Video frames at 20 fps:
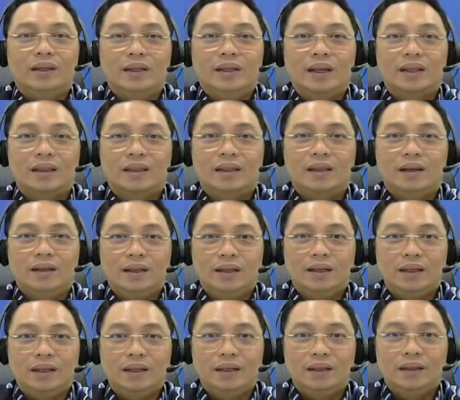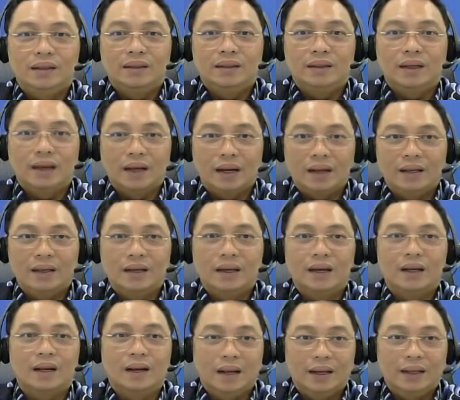kita lihat di
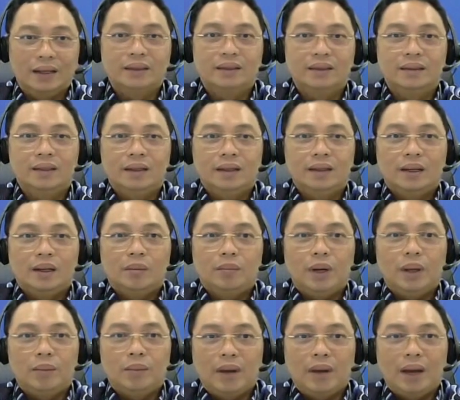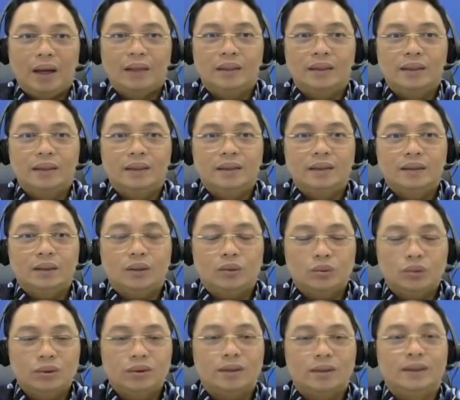negara-negara lain pelemahannya
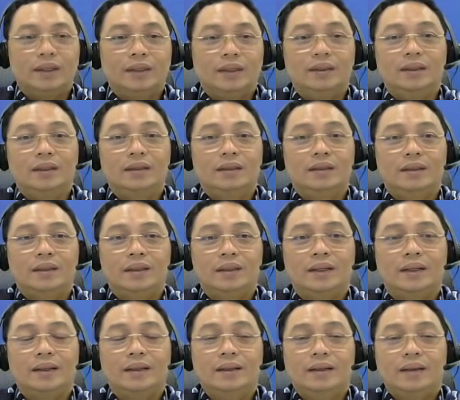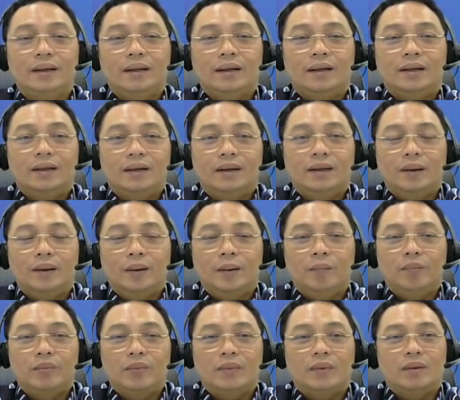terus terjadi. Ya.
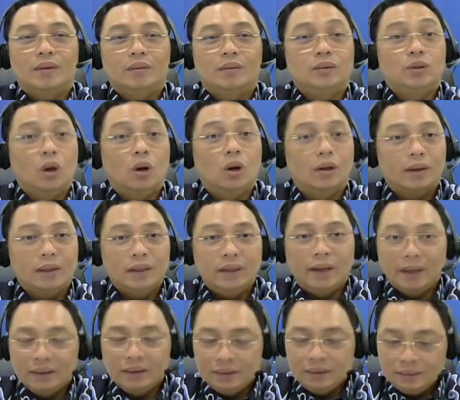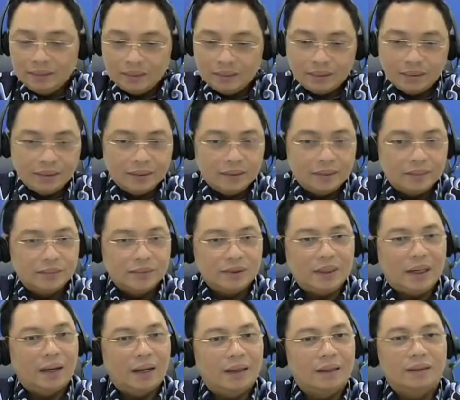Um, Dollar yen uh,
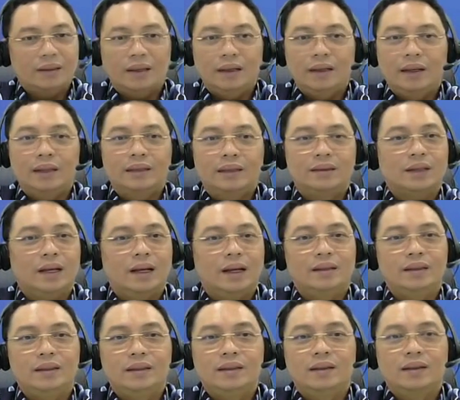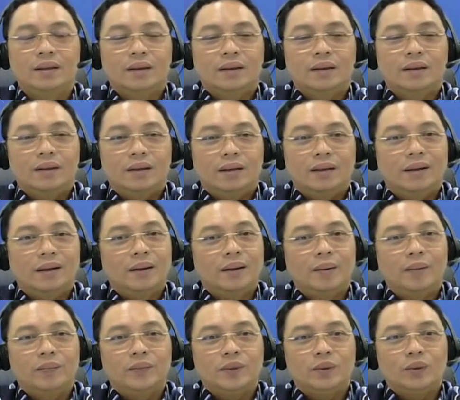sangat terlihat sekali,
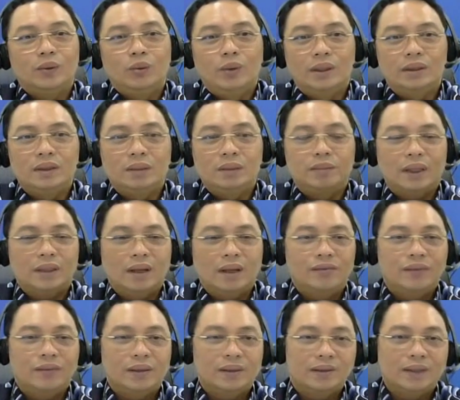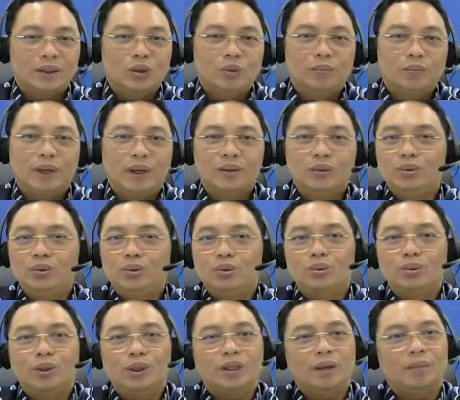uh, udah sempat level
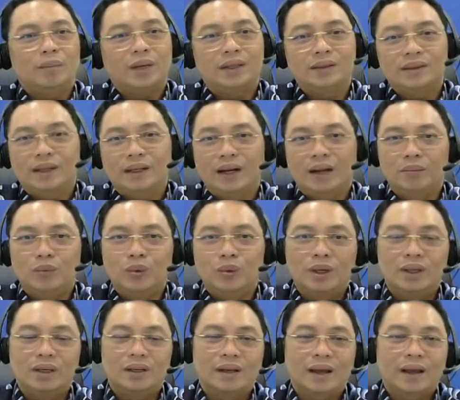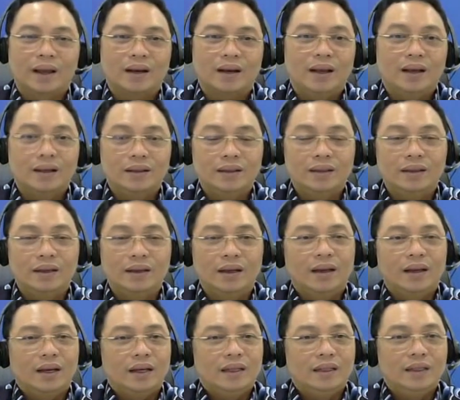147, kita merasa nggak mungkin naik
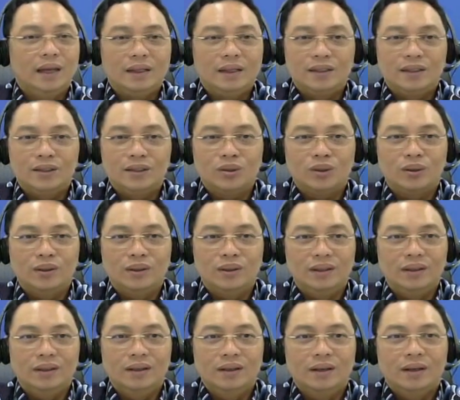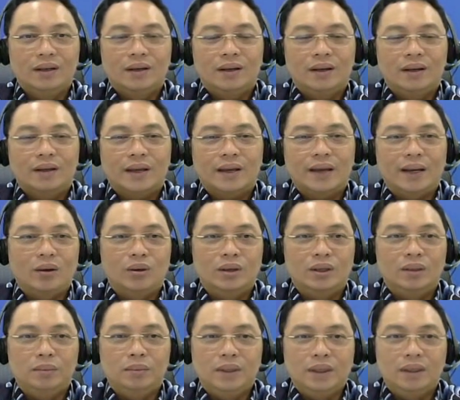lagi. Yen it's only can
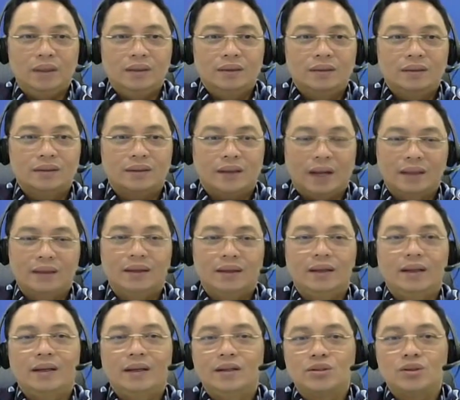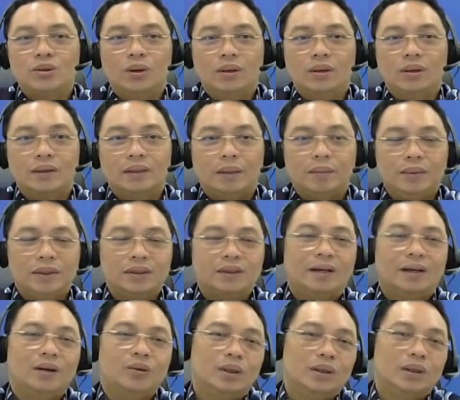only be strengthening against dollar, tapi
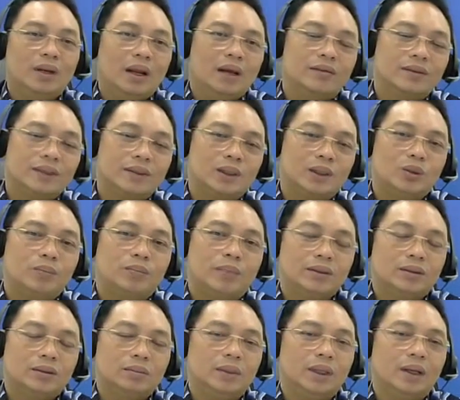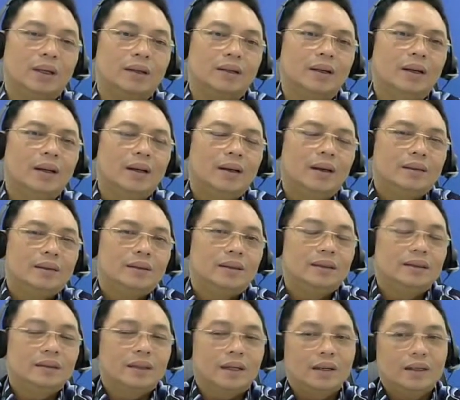sekarang udah di level
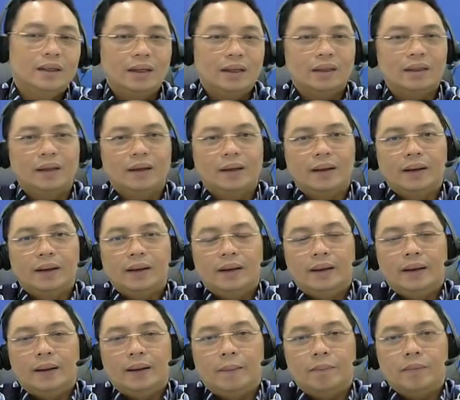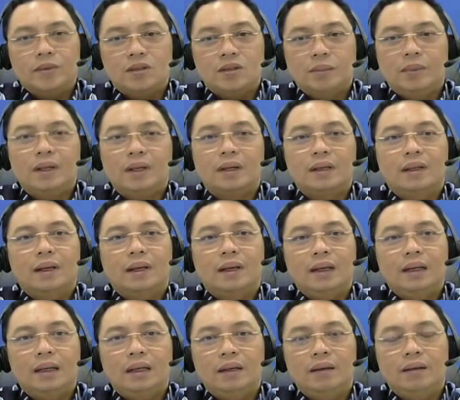149. Jadi saya lihat um,
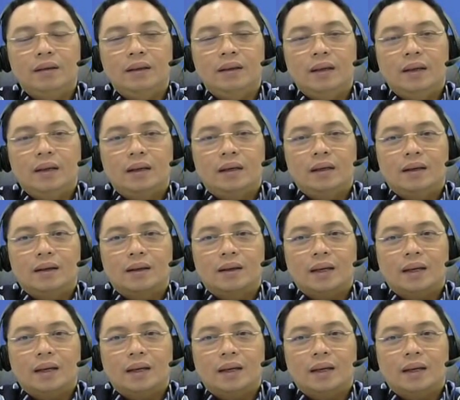sebenarnya ini